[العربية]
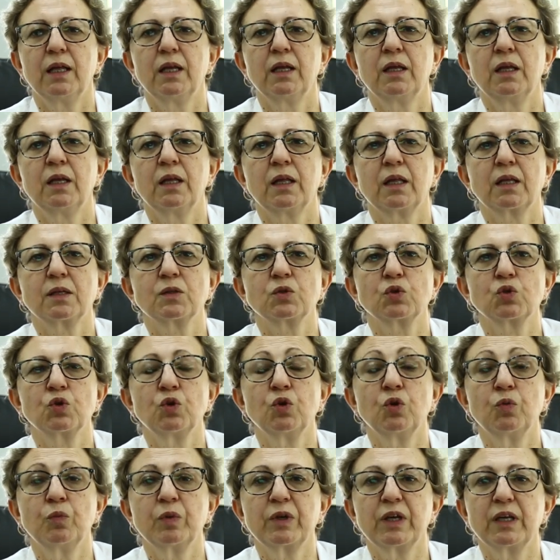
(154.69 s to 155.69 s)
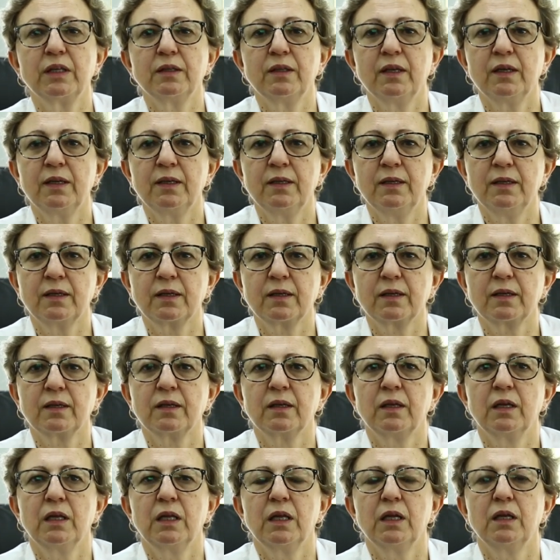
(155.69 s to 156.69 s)
آه خصهم كذلك
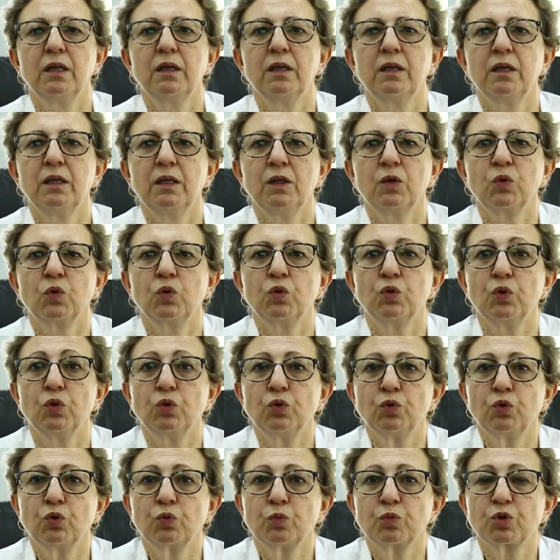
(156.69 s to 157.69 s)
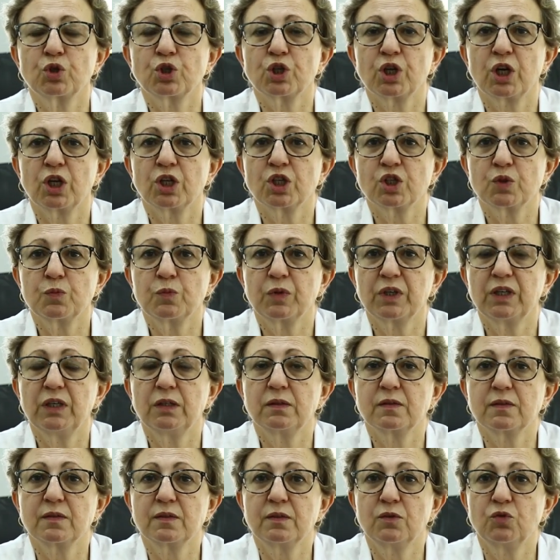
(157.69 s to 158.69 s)
آه يكون عندهم الشراجم
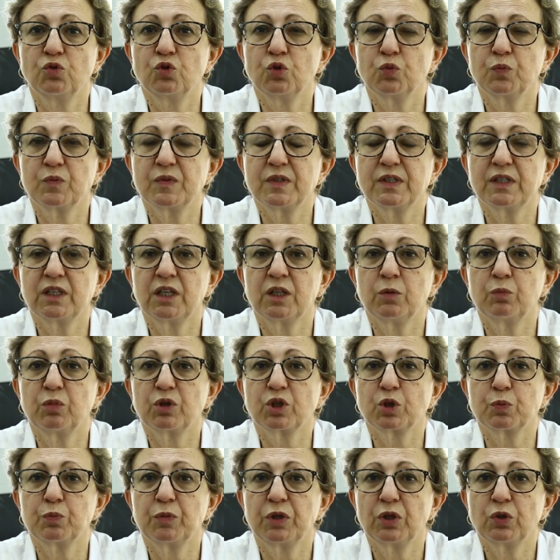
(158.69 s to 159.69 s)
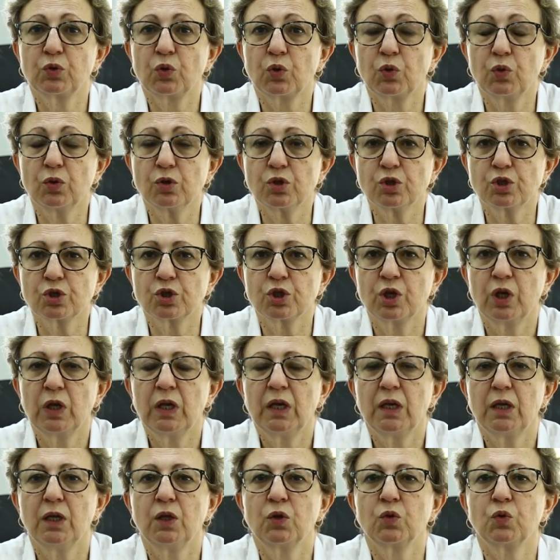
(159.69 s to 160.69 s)
كيتسدوا مزيان باش ما يدخلش
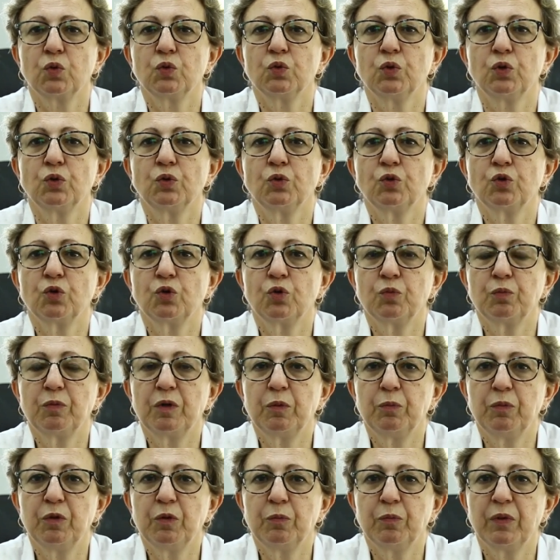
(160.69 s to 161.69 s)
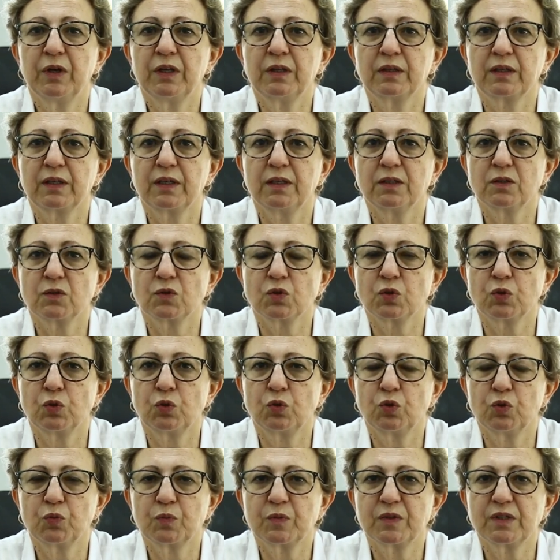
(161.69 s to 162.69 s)
يكون عندهم البيبان
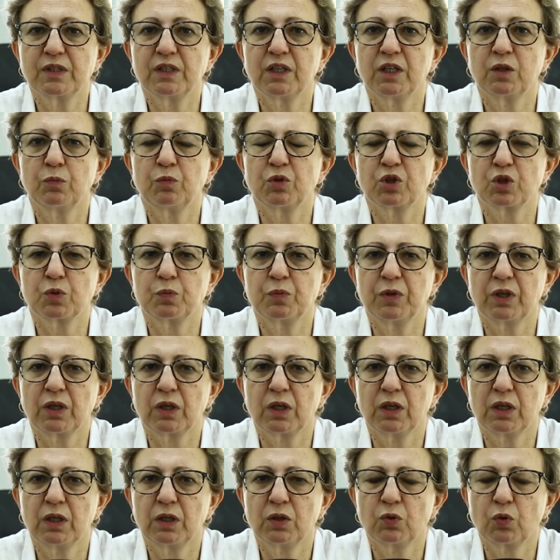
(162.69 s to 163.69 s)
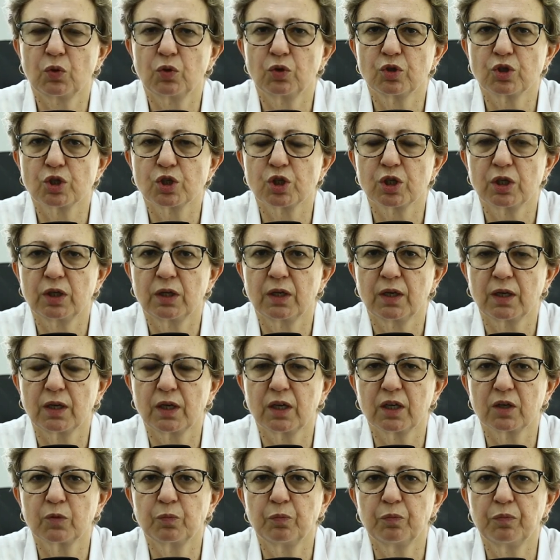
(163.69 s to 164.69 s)
كيتسدوا مزيان باش ما يدخلش
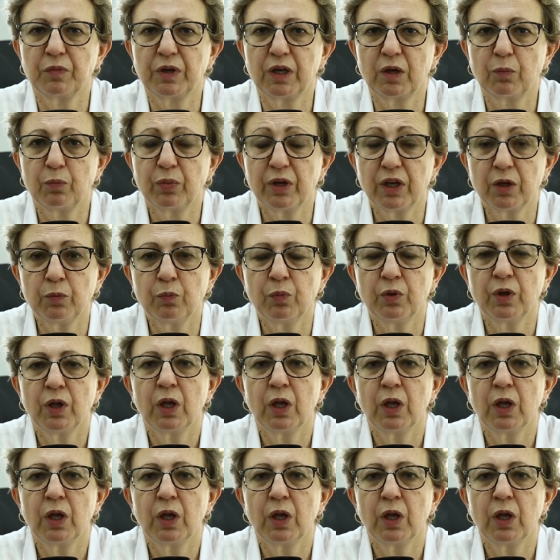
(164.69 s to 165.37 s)
العقرب من الباب